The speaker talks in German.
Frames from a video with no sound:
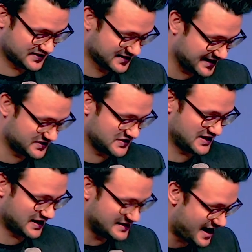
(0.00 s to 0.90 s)
das ist
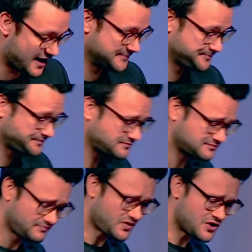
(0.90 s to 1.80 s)
richtig genial.
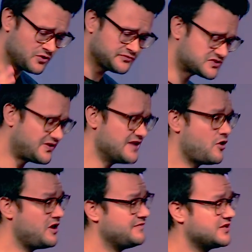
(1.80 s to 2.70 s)
Und vor zwei
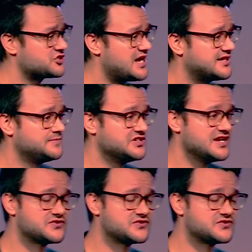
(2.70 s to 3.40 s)
Wochen haben wir gestartet mit